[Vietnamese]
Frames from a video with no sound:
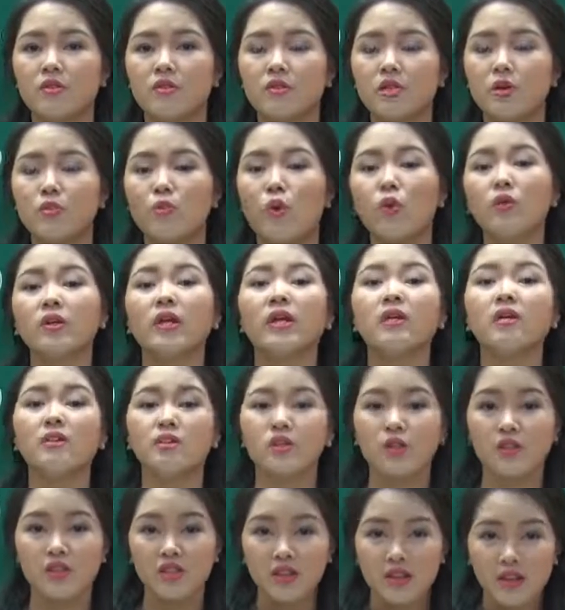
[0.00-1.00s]
trong bốn cái lựa
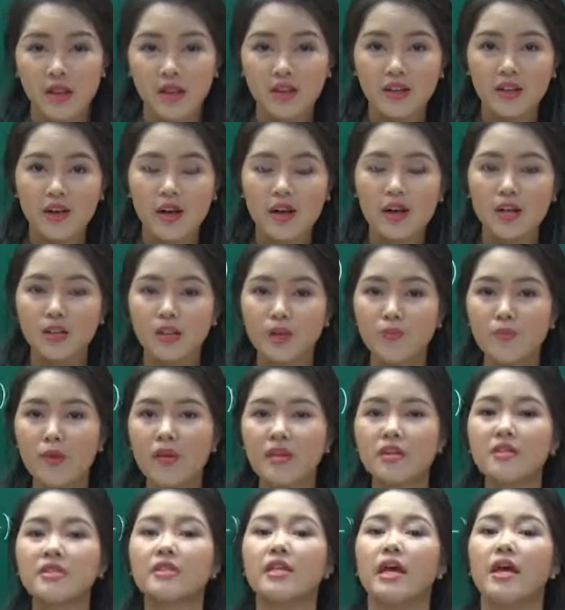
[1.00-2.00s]
chọn dưới đây thì
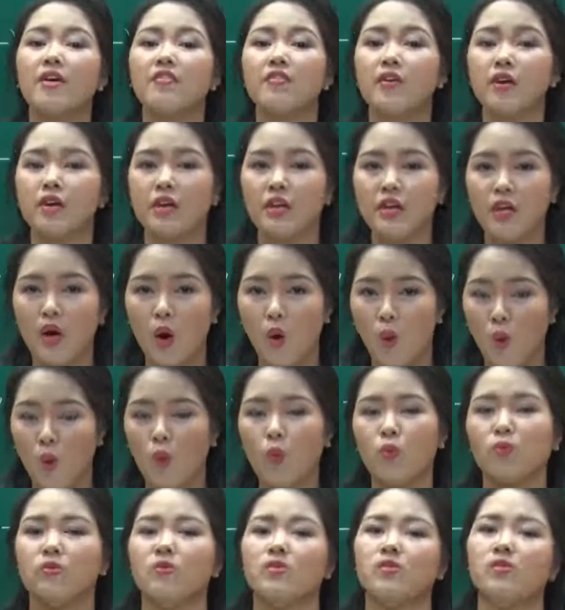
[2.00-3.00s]
mình sẽ phải
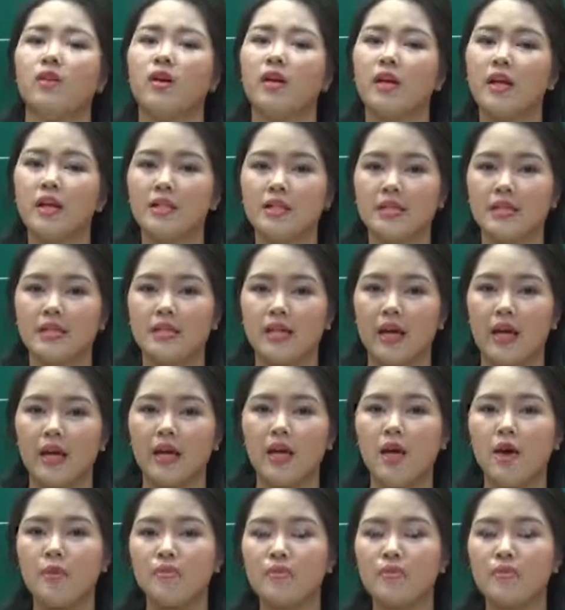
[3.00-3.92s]
hiểu từ đó là gì này